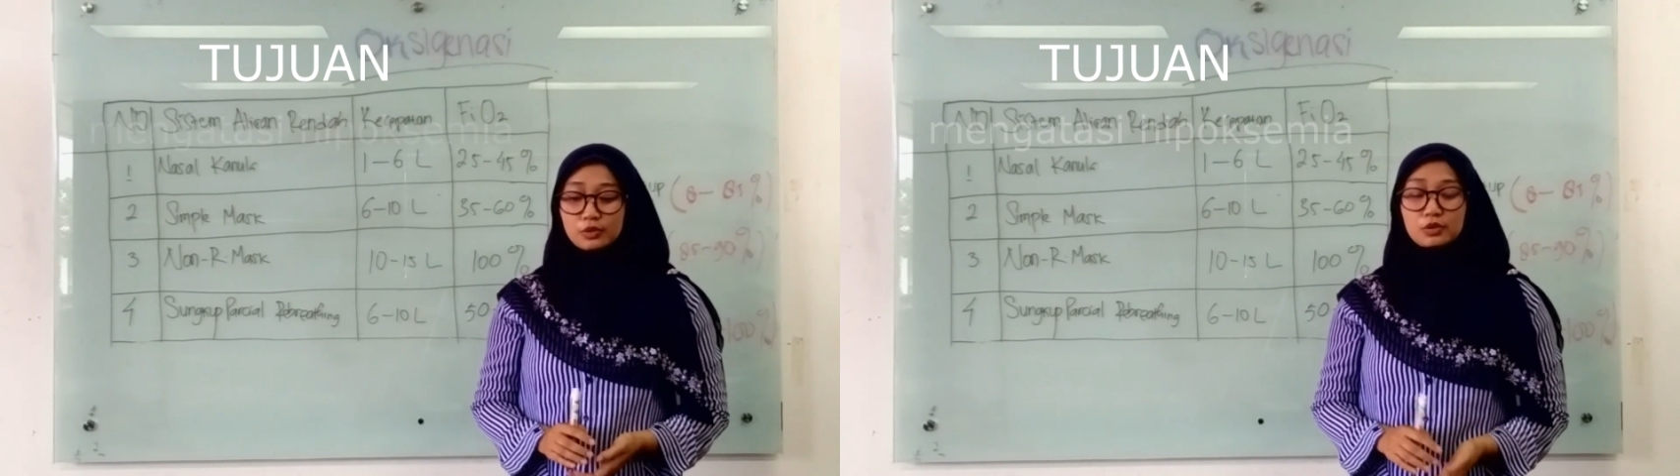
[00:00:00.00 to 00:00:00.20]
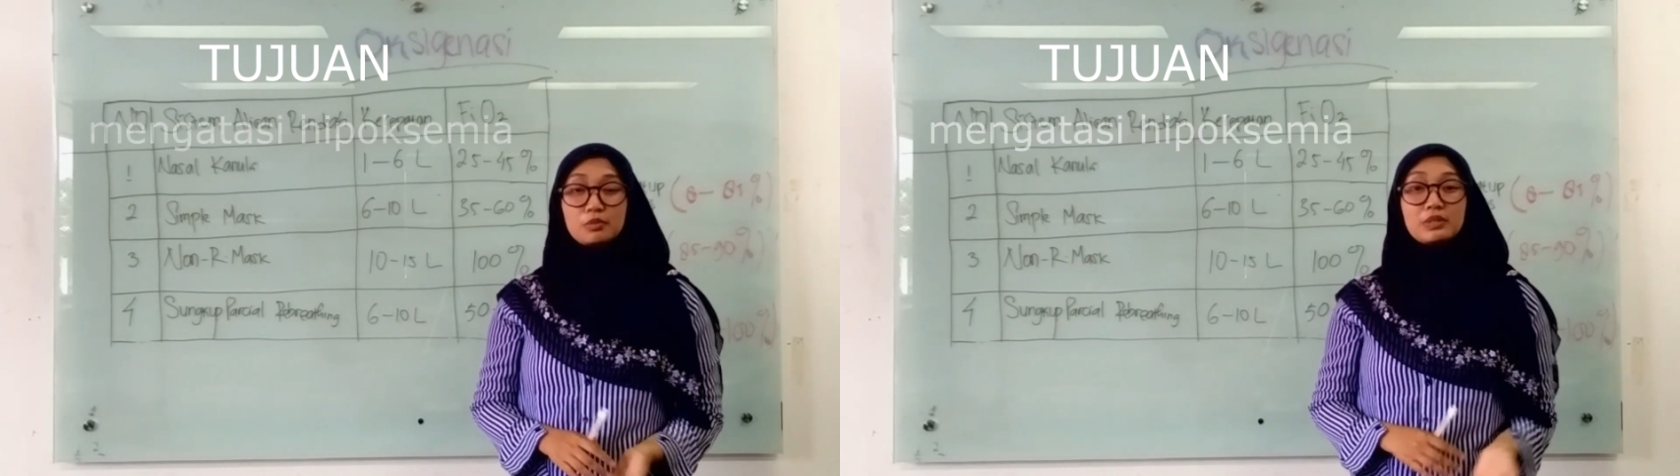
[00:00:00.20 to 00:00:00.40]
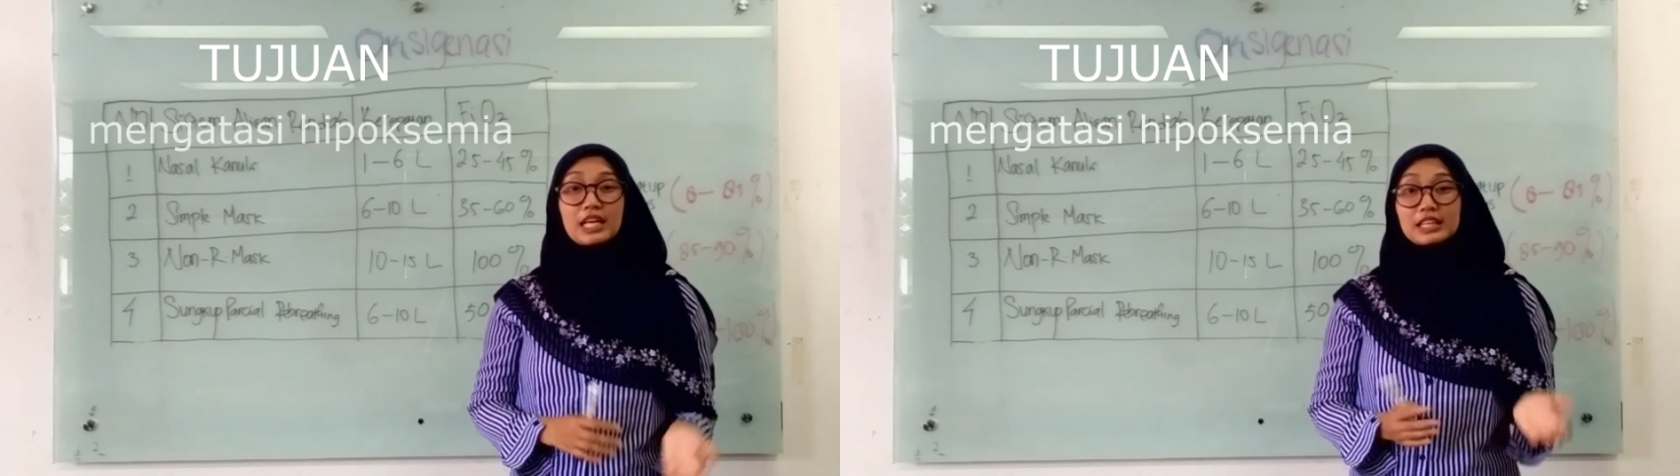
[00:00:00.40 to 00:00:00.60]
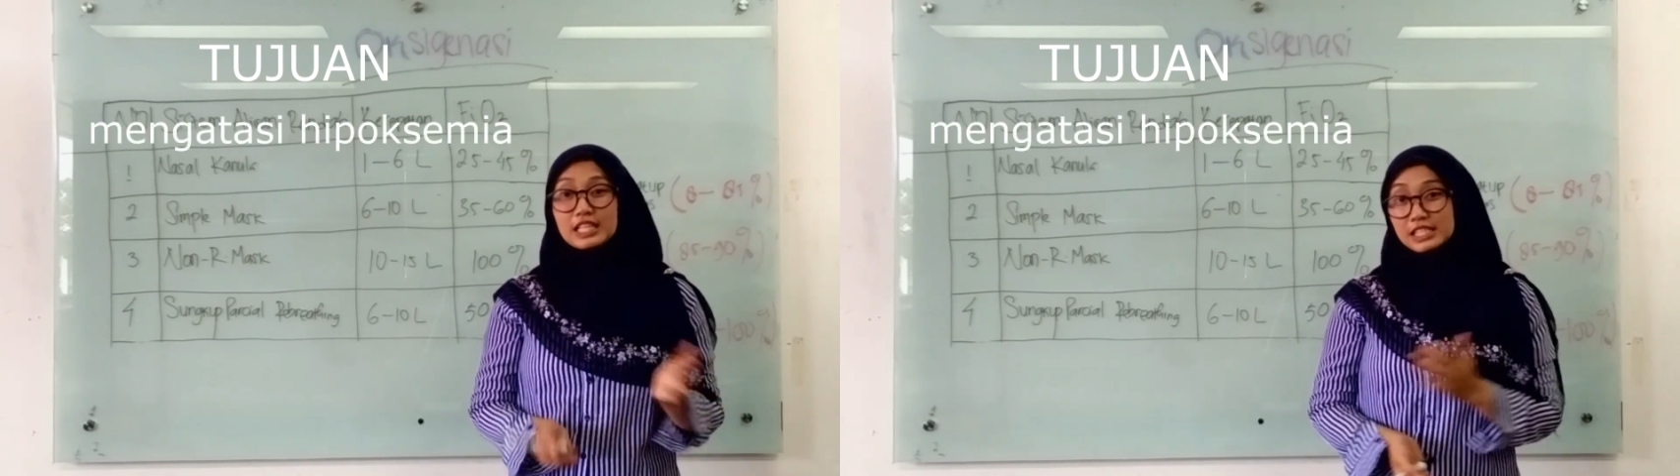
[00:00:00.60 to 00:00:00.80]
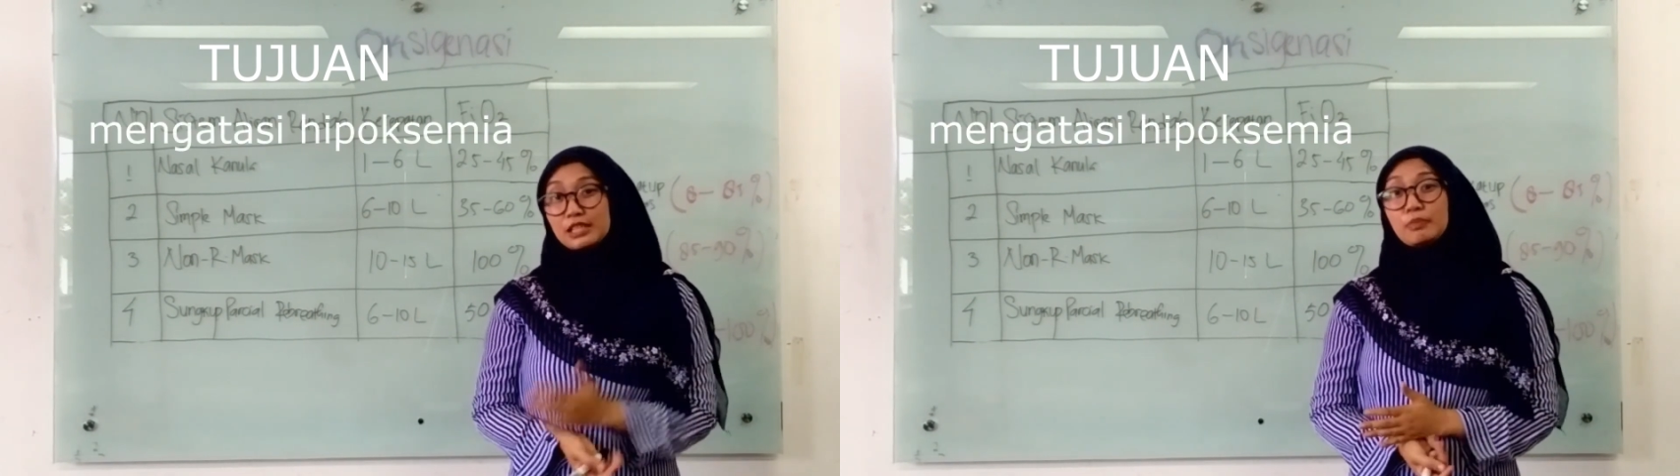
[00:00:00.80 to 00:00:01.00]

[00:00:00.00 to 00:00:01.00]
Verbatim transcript: untuk mengatasi